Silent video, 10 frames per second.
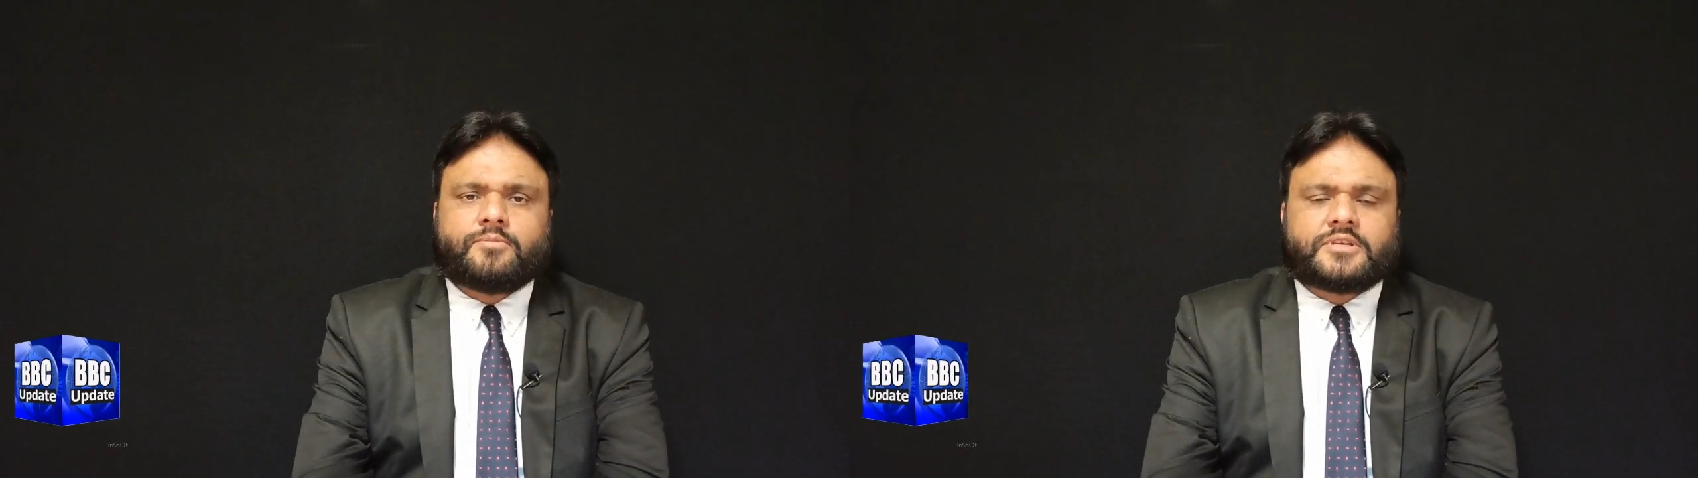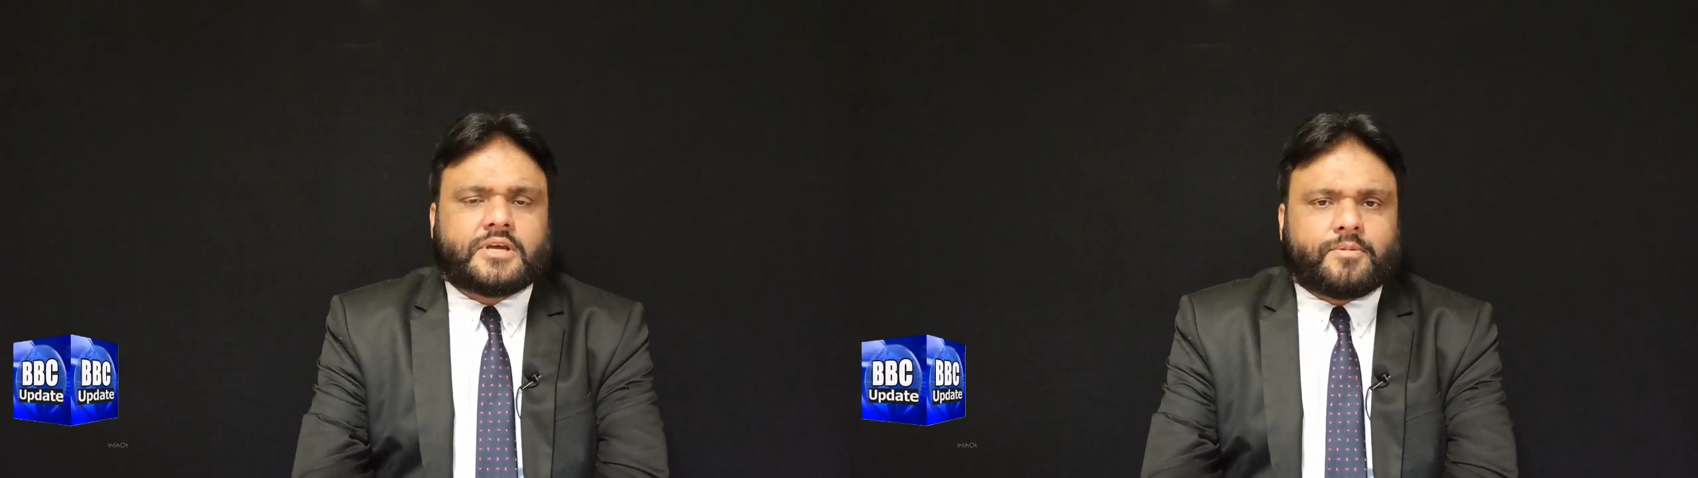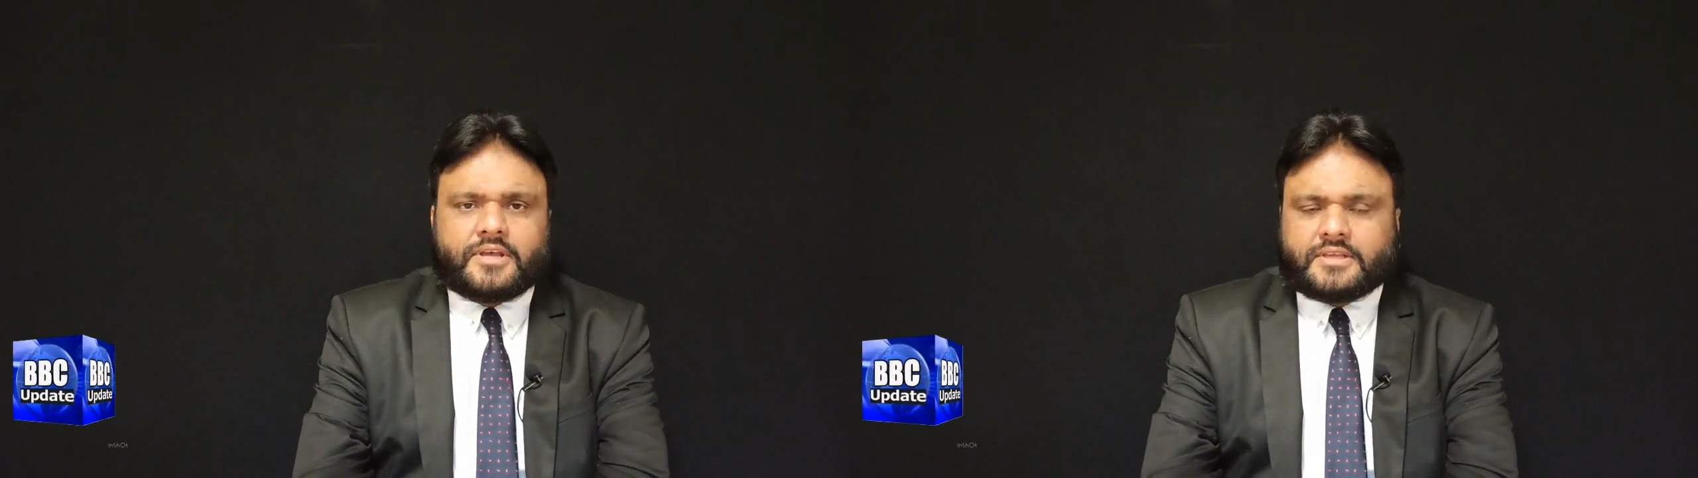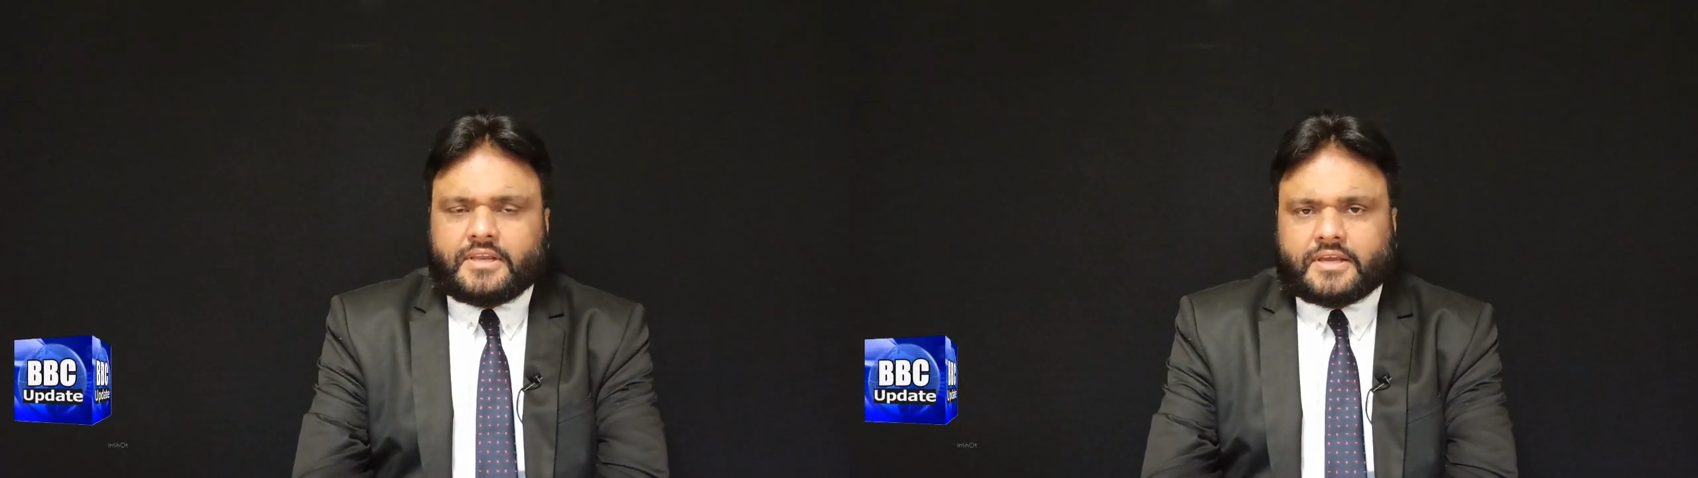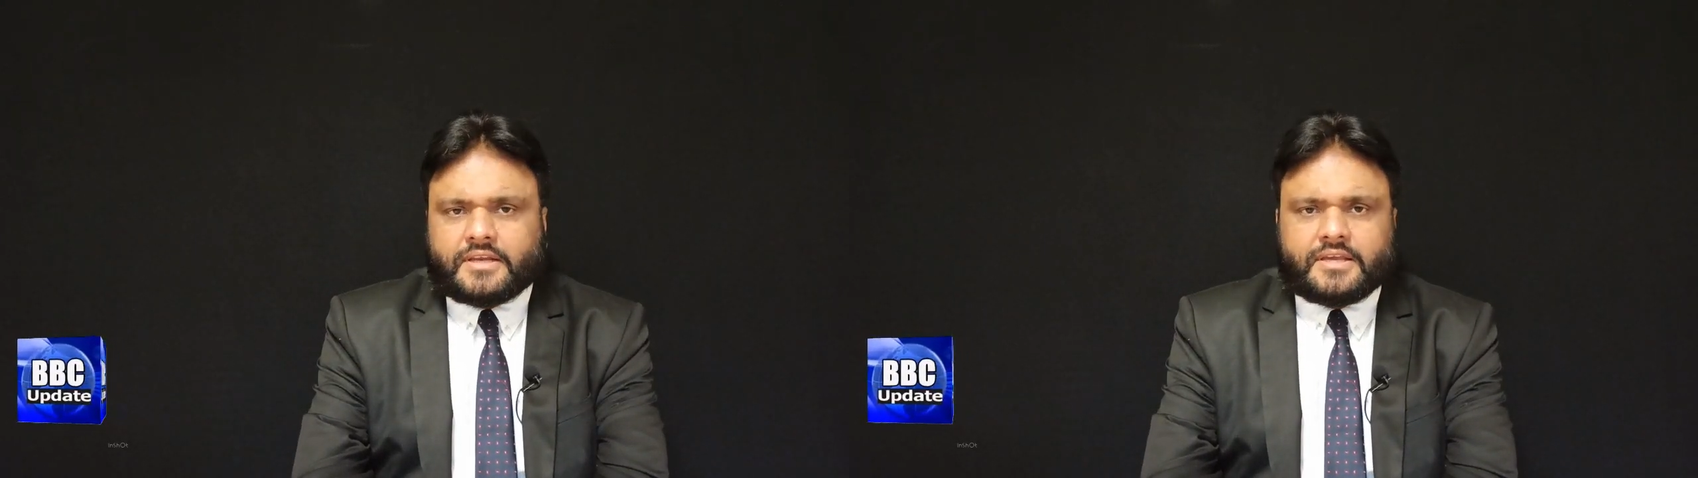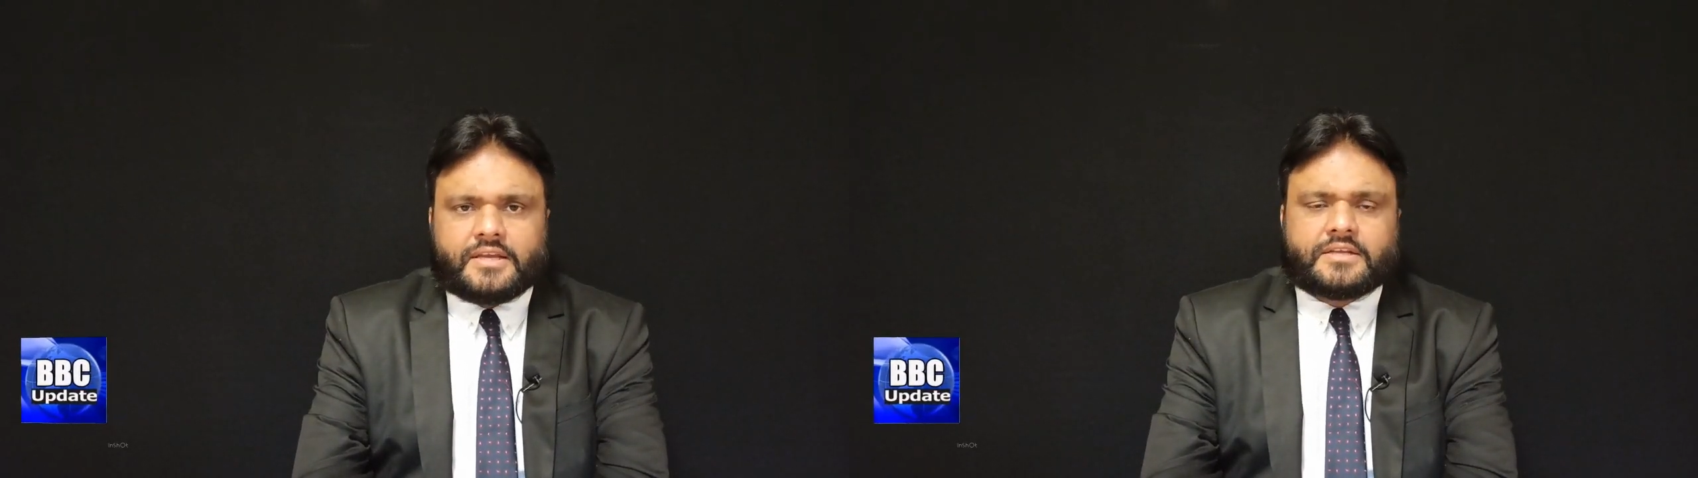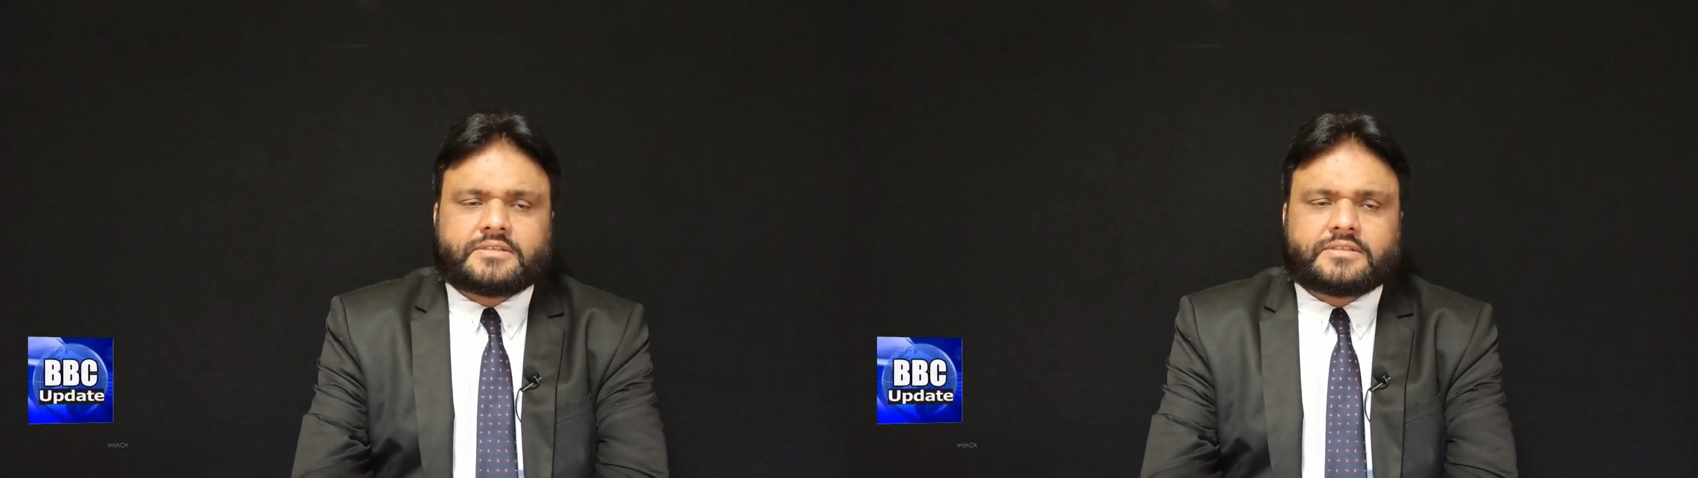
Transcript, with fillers: भी छप रहे थे लेकिन ये